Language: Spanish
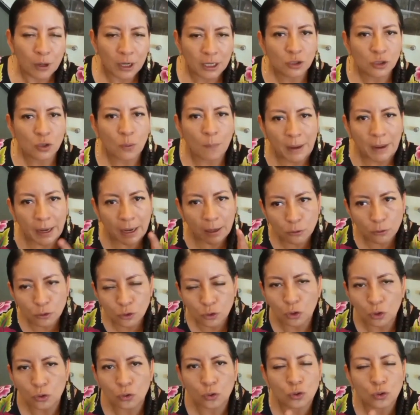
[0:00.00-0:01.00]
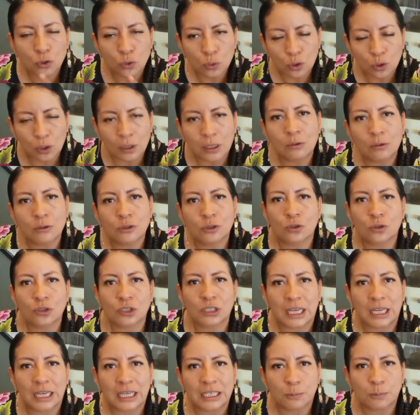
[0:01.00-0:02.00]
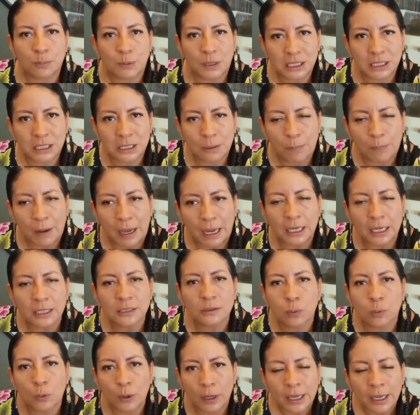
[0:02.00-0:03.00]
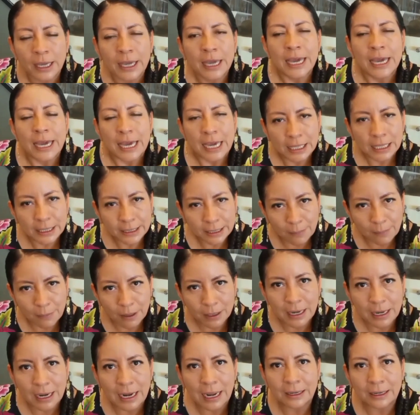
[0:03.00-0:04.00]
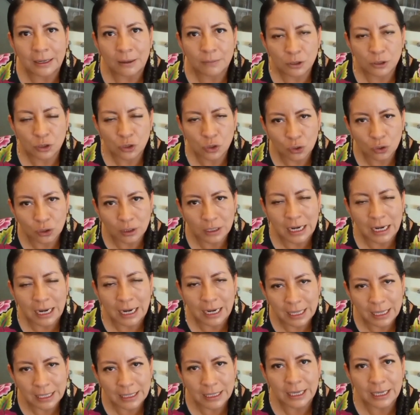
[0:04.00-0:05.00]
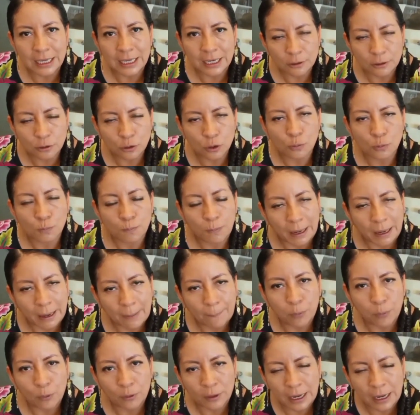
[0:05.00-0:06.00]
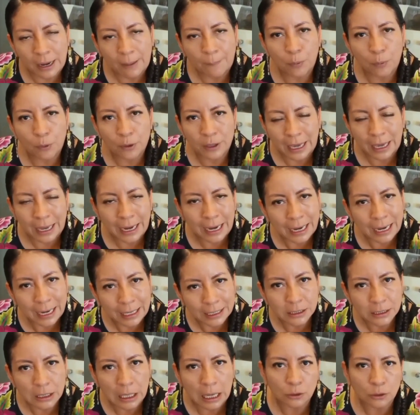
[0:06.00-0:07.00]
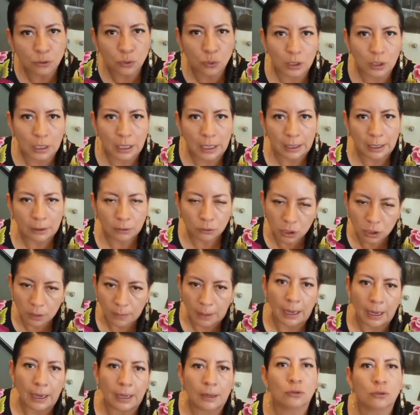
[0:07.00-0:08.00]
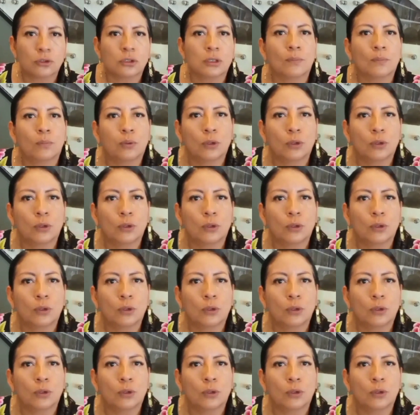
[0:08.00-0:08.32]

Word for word: por eso para nosotros uno de nuestros ejes principales fue el tema de la revisión de la ley de ingresos para poder apoyar a las y a los ciudadanos y bajar.